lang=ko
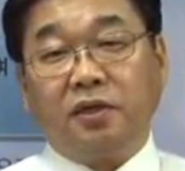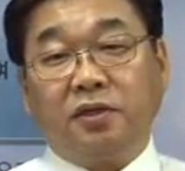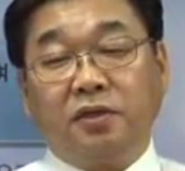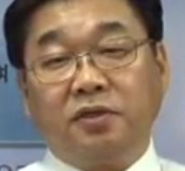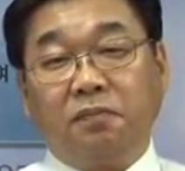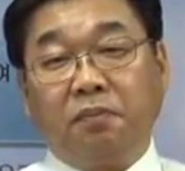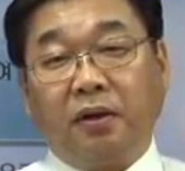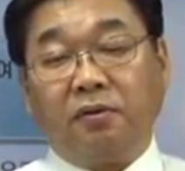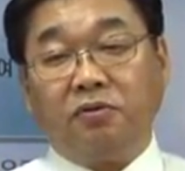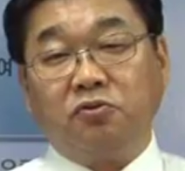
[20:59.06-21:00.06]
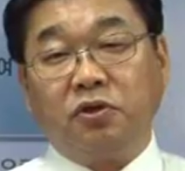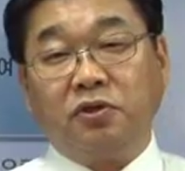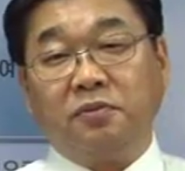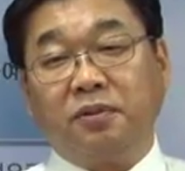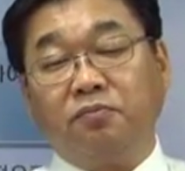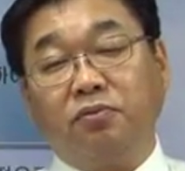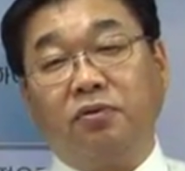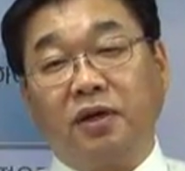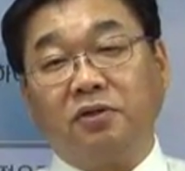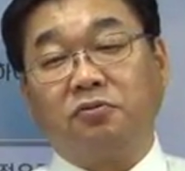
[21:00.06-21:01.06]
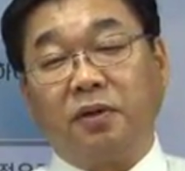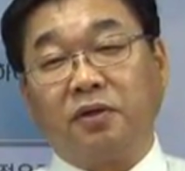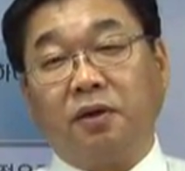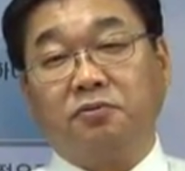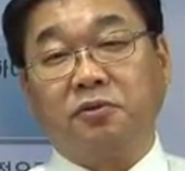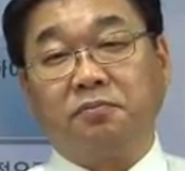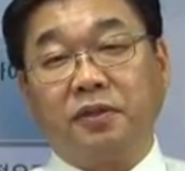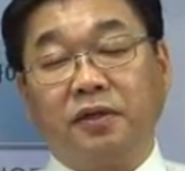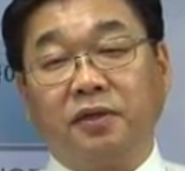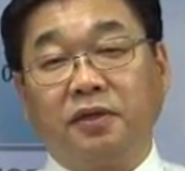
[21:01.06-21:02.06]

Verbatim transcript: 경제 패권주의에서 이미 물러날 수밖에 없습니다.